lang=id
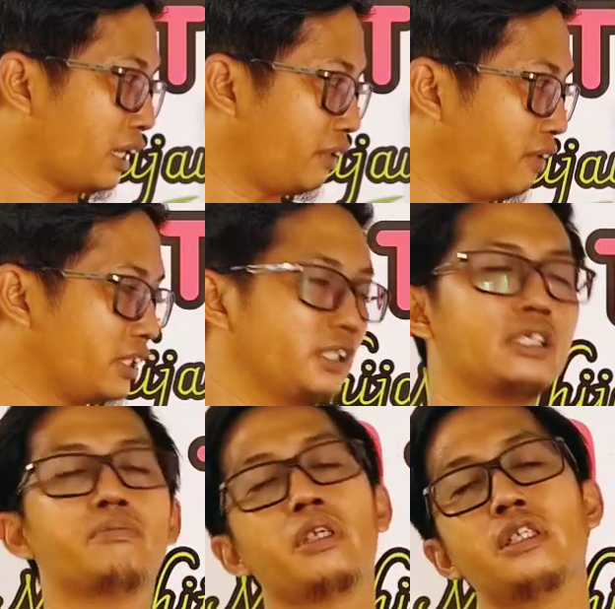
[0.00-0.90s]
Aktivasinya
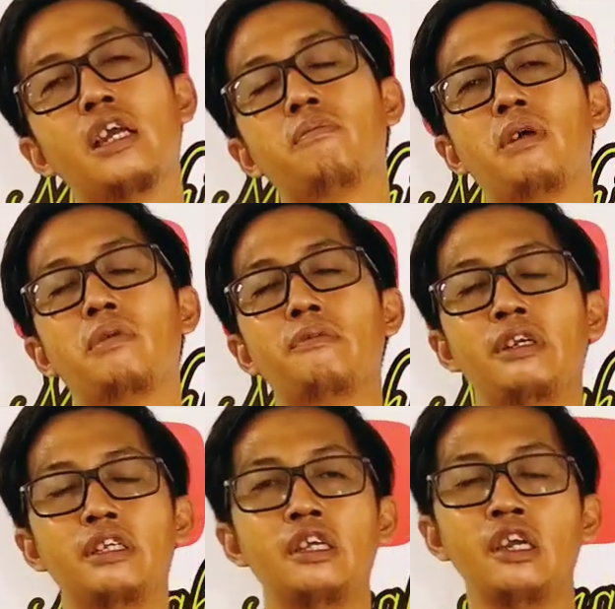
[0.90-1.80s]
seperti apa, Pak
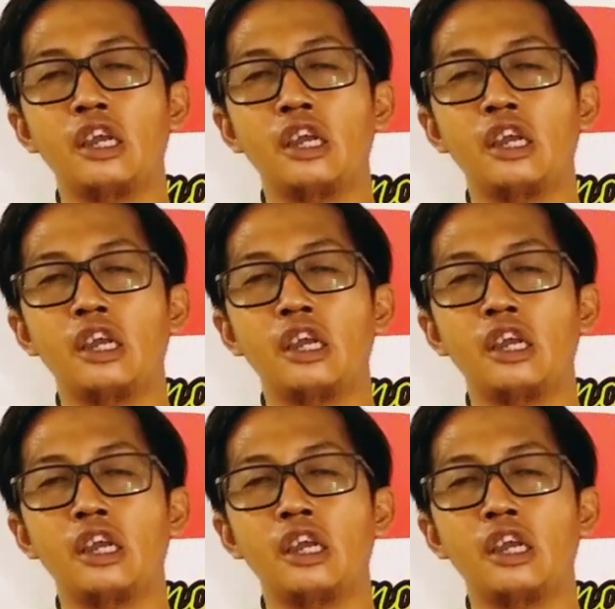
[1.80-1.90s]
Hendi?